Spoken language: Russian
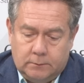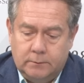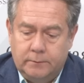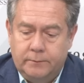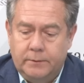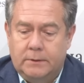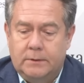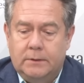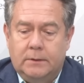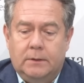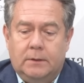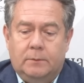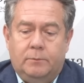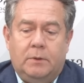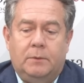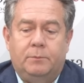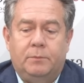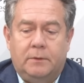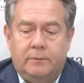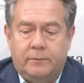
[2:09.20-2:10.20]
Ну, видите, я
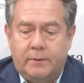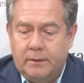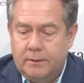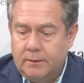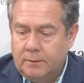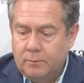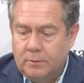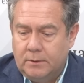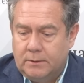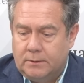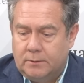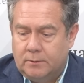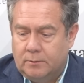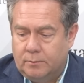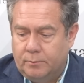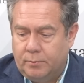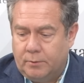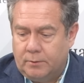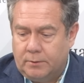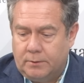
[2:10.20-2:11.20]
попал в
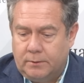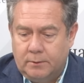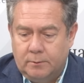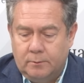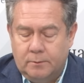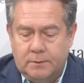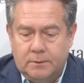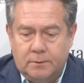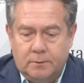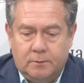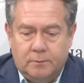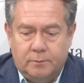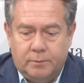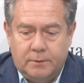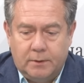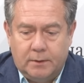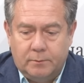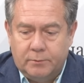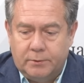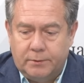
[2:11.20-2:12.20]
реанимацию прошлой осенью,
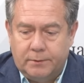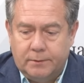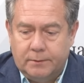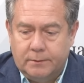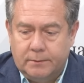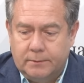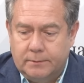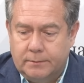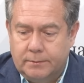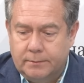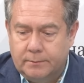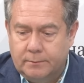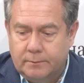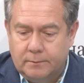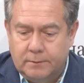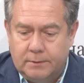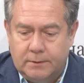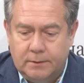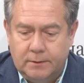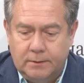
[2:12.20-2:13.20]
потому что
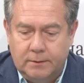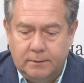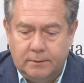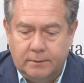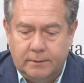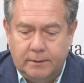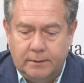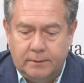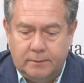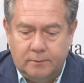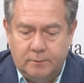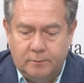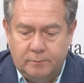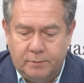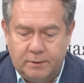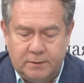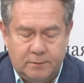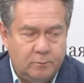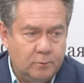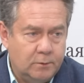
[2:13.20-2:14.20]
ну, сидел до этого
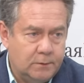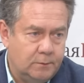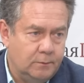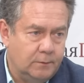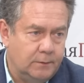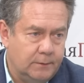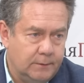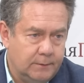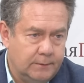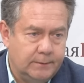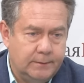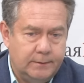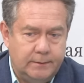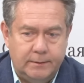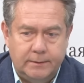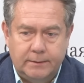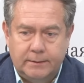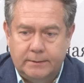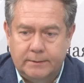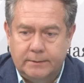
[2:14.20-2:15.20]
без воздуха.
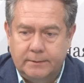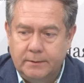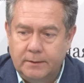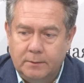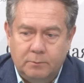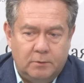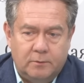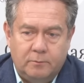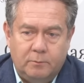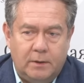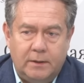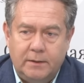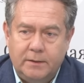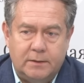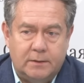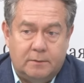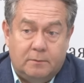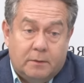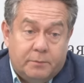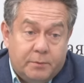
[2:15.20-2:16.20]
Я не был в
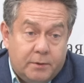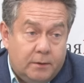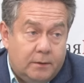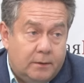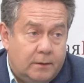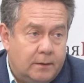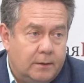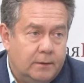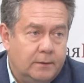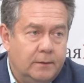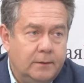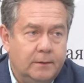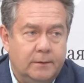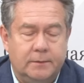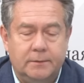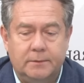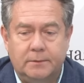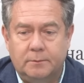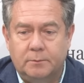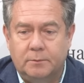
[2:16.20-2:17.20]
больницах вообще
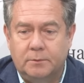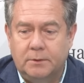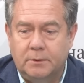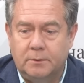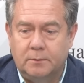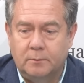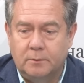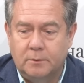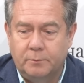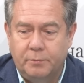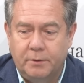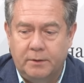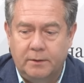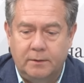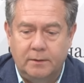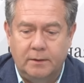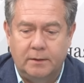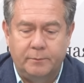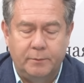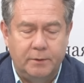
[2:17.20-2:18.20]
никогда. Мне только
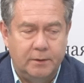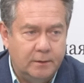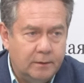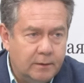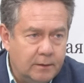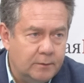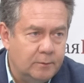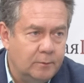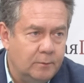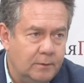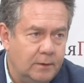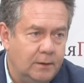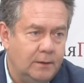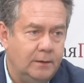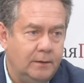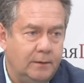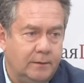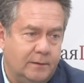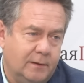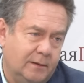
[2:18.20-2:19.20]
перед армией гланду
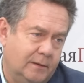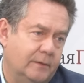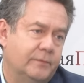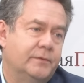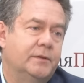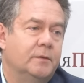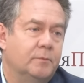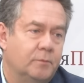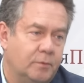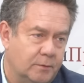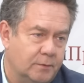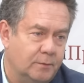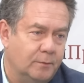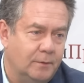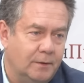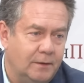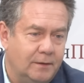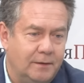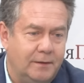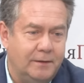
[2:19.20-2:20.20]
удаляли. Тогда всем просто
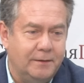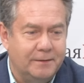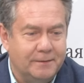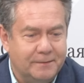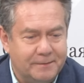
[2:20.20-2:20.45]
удаляли.